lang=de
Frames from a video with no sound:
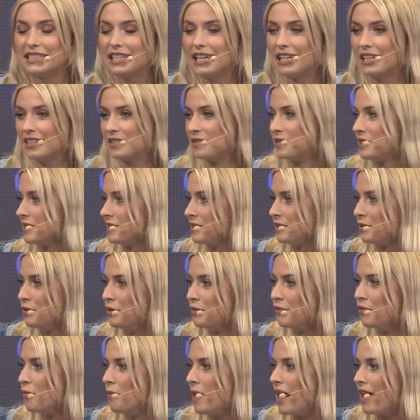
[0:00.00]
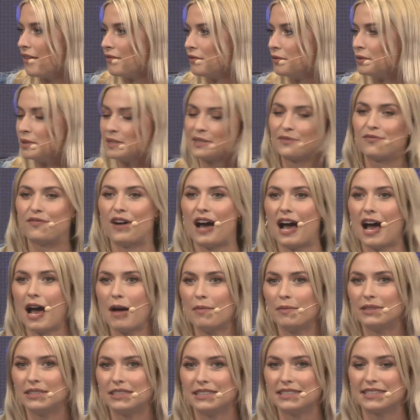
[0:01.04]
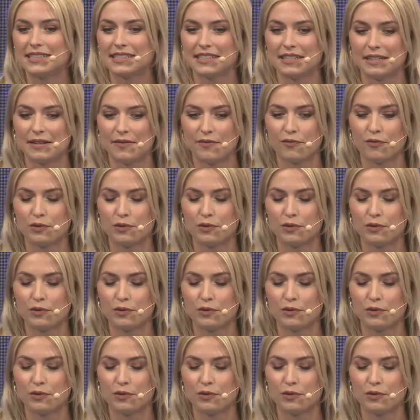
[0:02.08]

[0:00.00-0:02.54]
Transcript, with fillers: Ja, lass uns das irgendwo machen, wo es warm ist, ähm,